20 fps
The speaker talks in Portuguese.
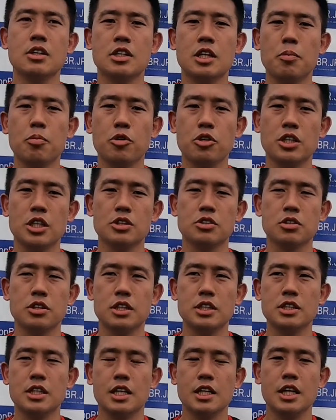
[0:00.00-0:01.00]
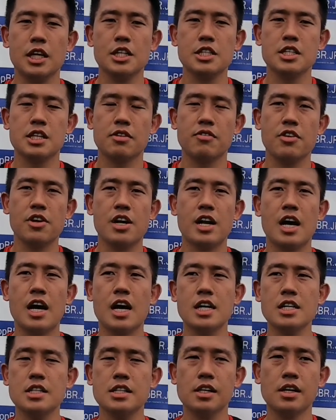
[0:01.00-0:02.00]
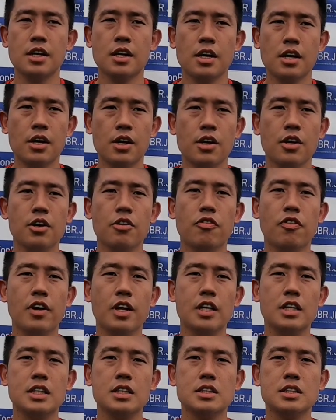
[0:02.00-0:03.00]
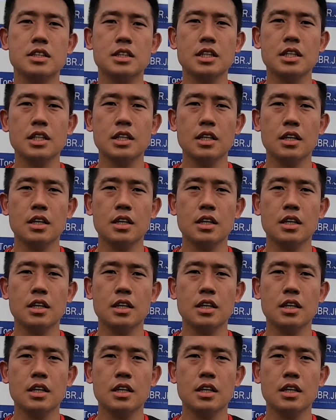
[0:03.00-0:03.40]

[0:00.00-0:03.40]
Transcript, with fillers: até porque eu já sou descendente na verdade. Eu falei que sim,